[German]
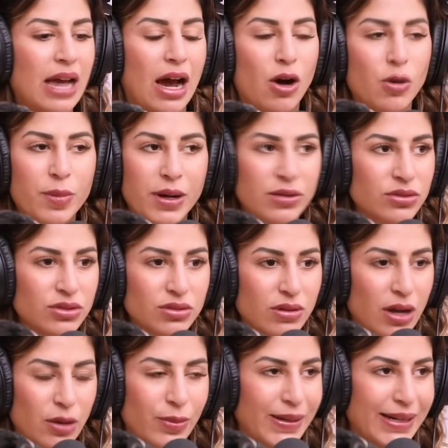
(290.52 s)
auch bei uns
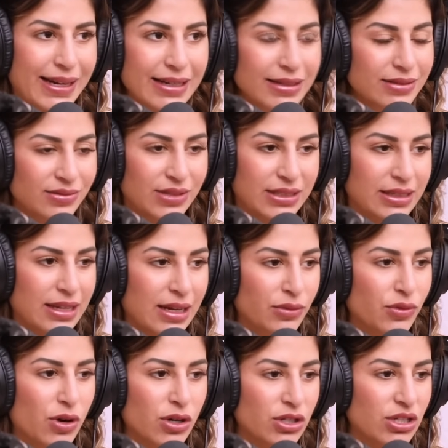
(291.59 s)
sogar übernachten, was ich halt
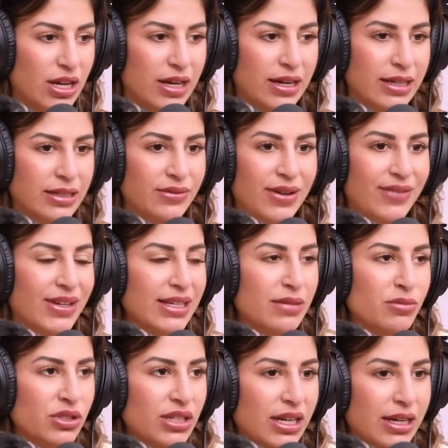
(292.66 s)
vorgeschlagen hatte, weil welche
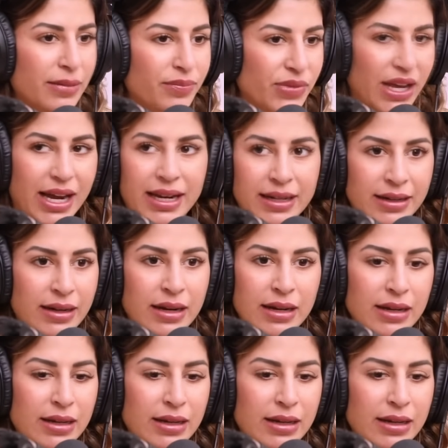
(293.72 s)
Mutter gibt ein